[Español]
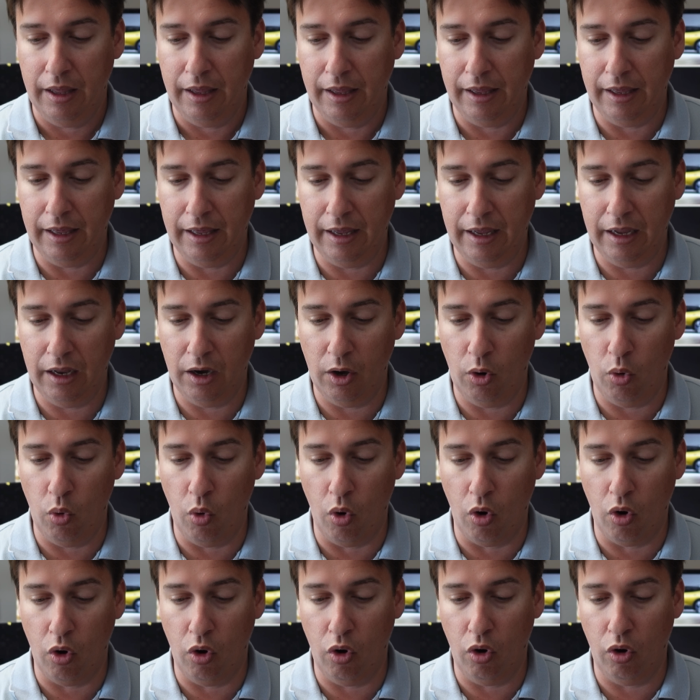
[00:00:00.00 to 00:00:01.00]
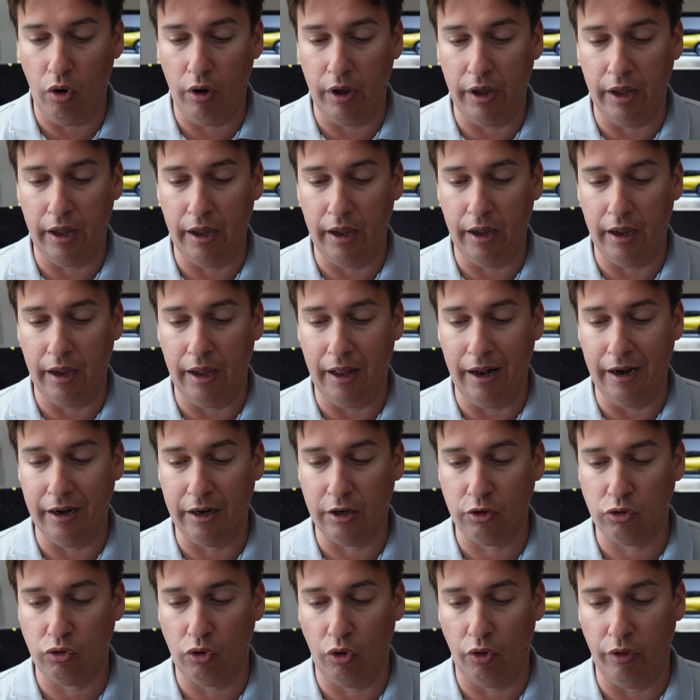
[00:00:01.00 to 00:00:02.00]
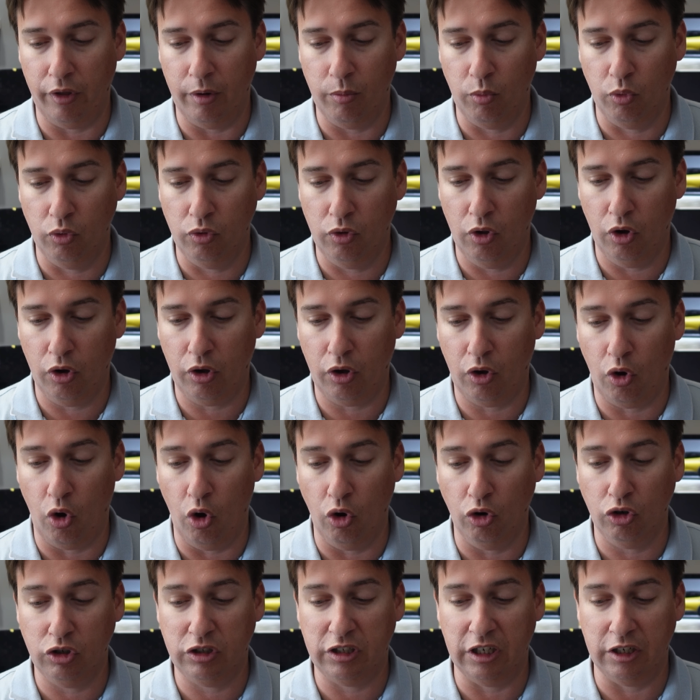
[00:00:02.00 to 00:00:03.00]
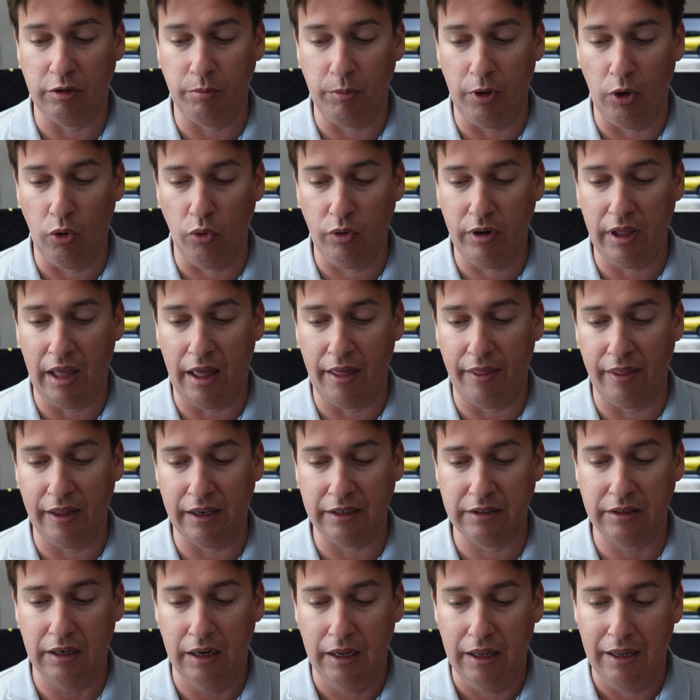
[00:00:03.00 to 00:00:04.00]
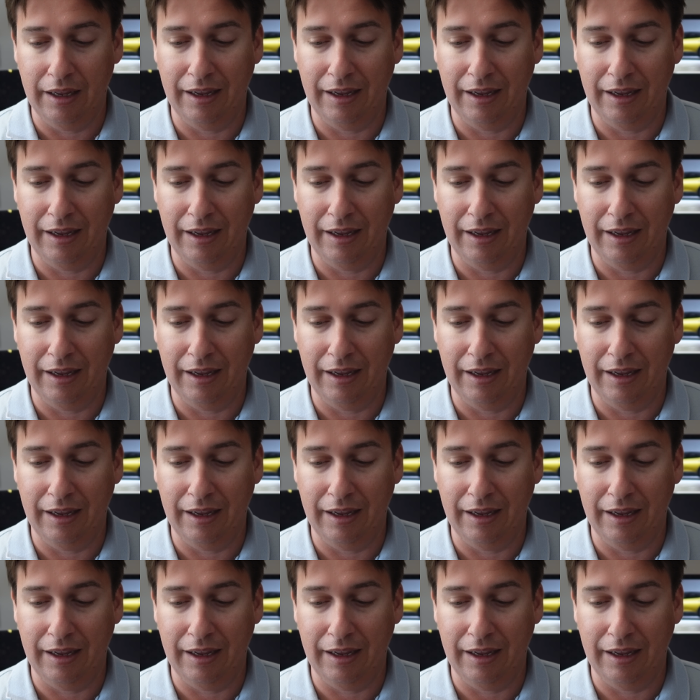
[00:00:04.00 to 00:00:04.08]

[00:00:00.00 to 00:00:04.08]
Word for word: y luego eh, el resto del mundo con 6.000 unidades